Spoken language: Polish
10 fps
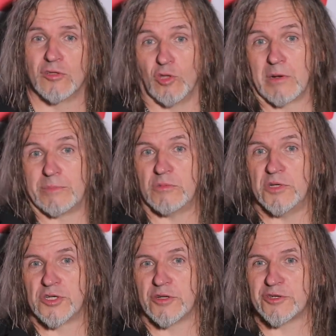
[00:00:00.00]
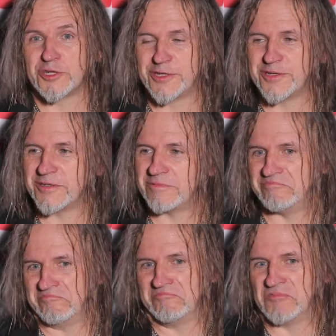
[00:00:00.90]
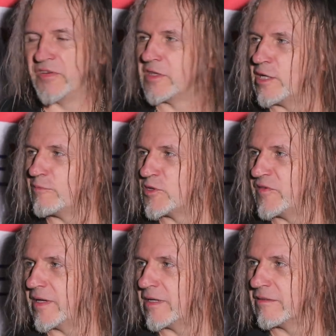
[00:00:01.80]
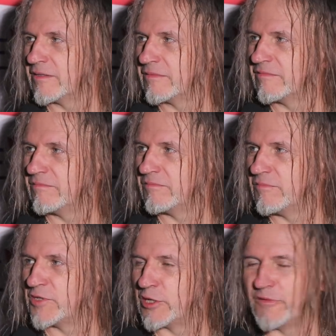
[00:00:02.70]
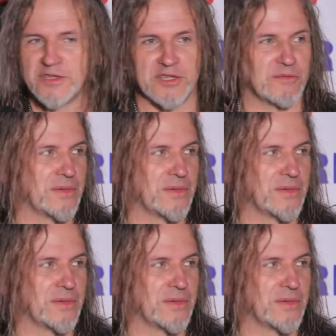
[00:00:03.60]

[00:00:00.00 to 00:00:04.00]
Dobra publiczność, świetna atmosfera, czego więcej